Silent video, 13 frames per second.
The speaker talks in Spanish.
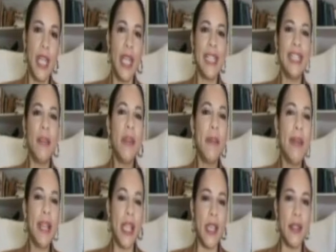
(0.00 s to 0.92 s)
Esta
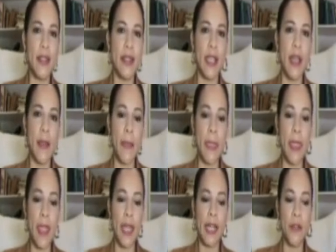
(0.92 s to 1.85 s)
ambivalencia
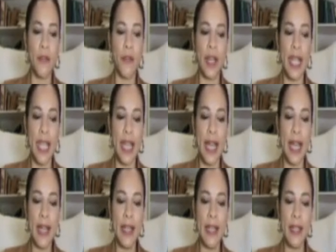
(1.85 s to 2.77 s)

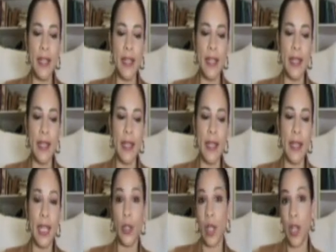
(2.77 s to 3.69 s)
refleja, eh,
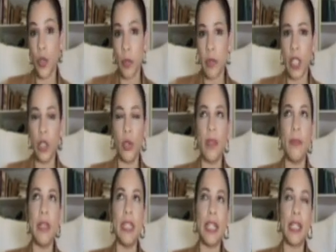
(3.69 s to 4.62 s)
estoy asumiendo
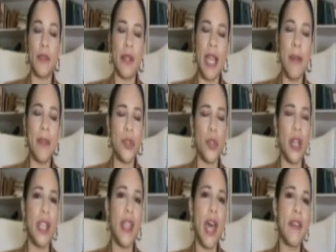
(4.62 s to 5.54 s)
obviamente, refleja
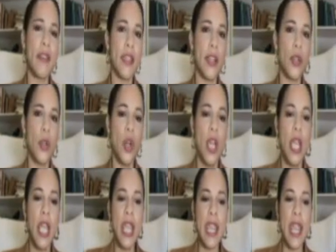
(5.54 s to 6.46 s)
personalidades que no,
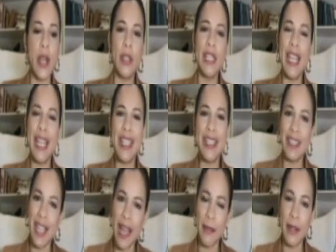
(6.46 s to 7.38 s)
que no están
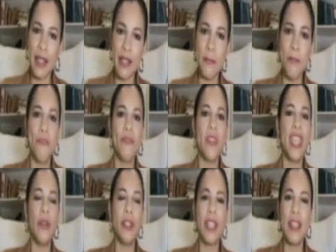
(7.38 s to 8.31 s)
estables,
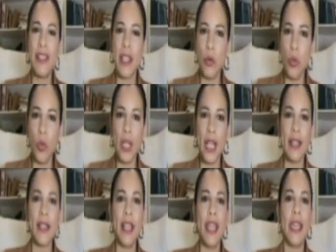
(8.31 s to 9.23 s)
que no están
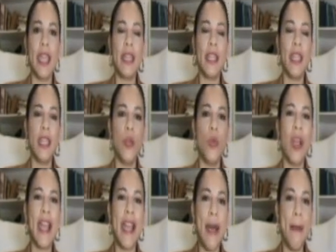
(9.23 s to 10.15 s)
seguras, que tienen
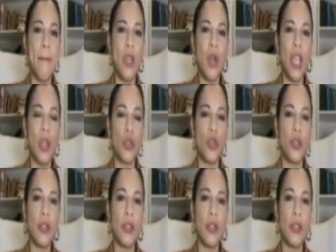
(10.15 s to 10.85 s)
un cambio en los